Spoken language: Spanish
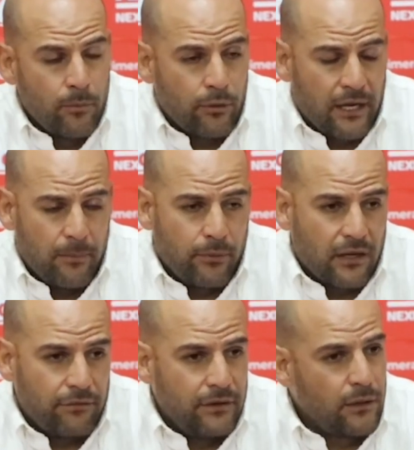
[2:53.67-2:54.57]
¿Por qué?
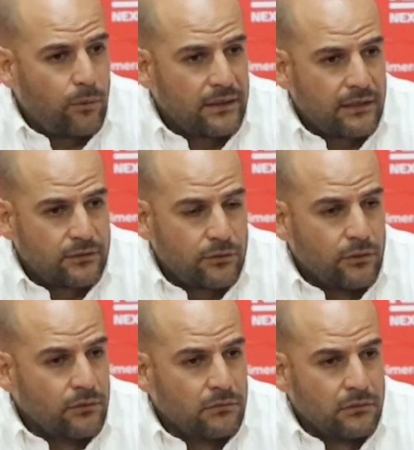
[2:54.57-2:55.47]
Porque a fin de cuentas esto
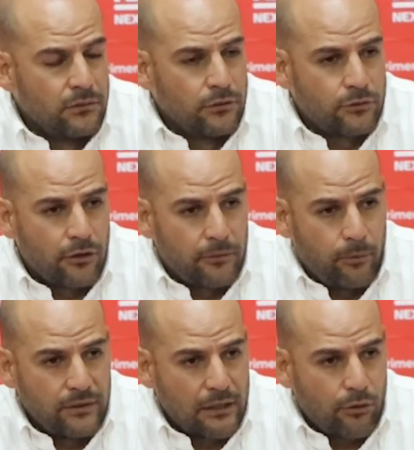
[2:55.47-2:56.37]
nos
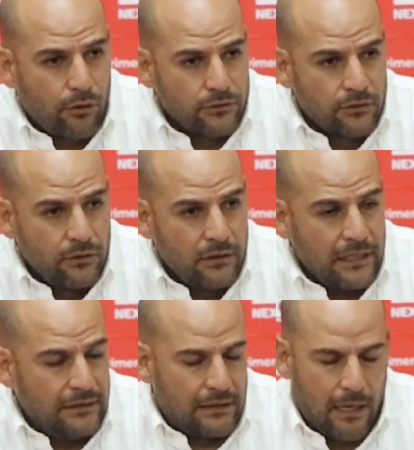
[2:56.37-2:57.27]
corresponde a todos, ¿no?
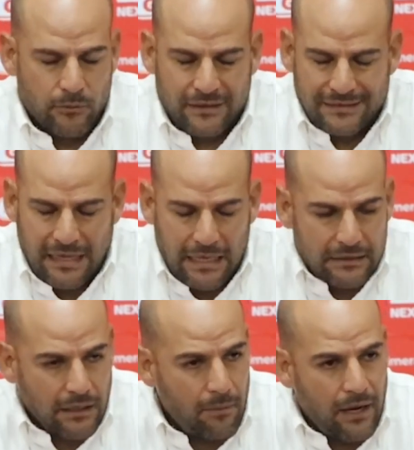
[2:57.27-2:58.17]
Y tenemos que
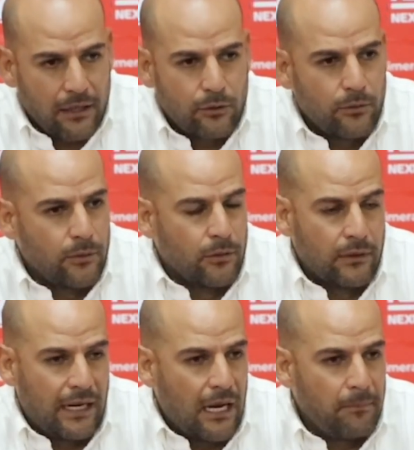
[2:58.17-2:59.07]
seguir
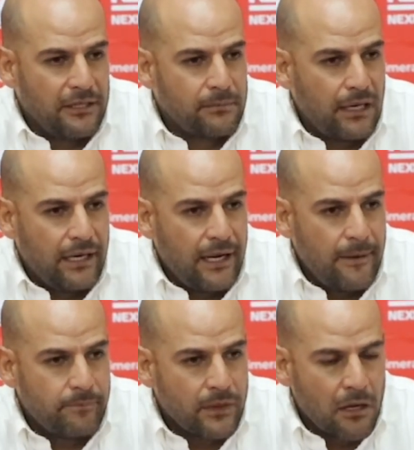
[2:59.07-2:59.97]
trabajando en la misma
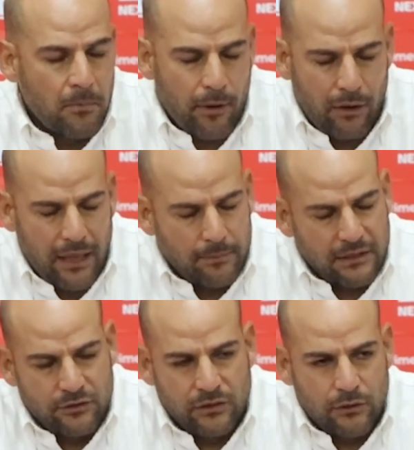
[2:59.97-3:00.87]
línea, pero la
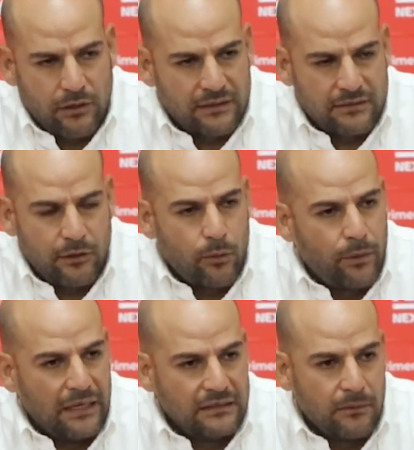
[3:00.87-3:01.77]
adaptación de todas ha sido
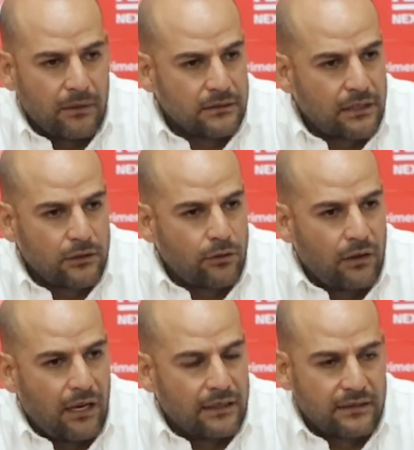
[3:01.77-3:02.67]
buenísima, tanto
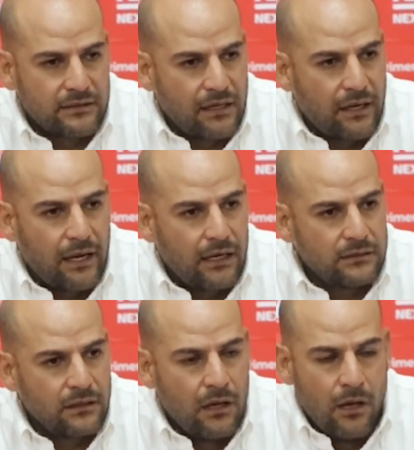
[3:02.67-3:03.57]
de las
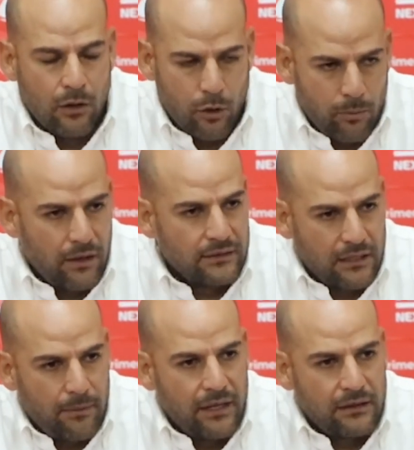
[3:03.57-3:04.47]
extranjeras como de las
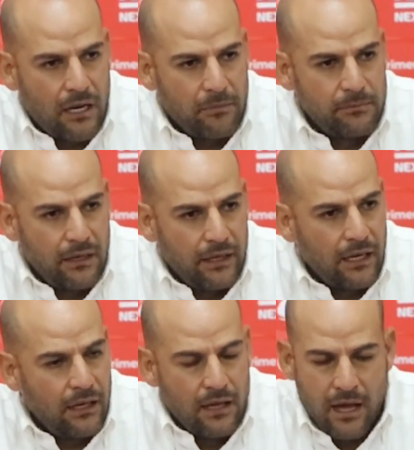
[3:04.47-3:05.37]
que vienen de la misma
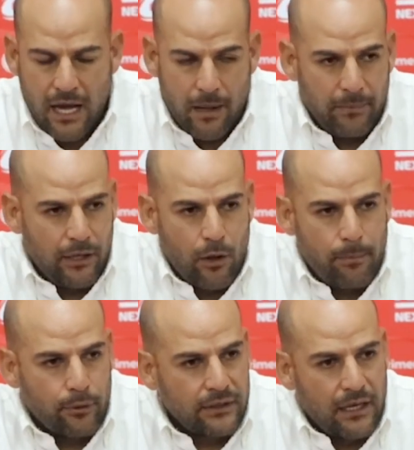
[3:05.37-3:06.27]
liga, han venido a
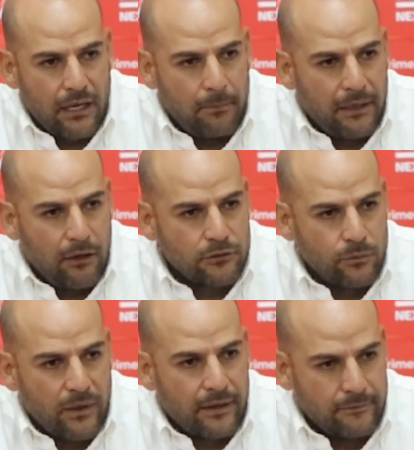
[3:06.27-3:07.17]
aportar y han venido a
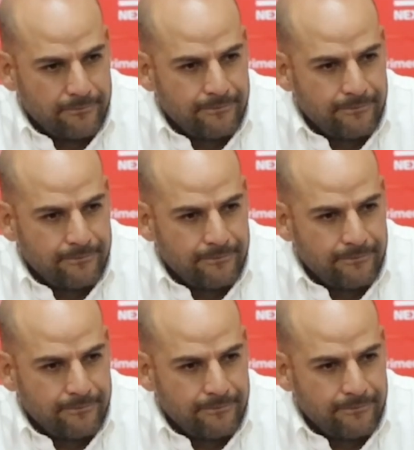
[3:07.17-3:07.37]
sumar.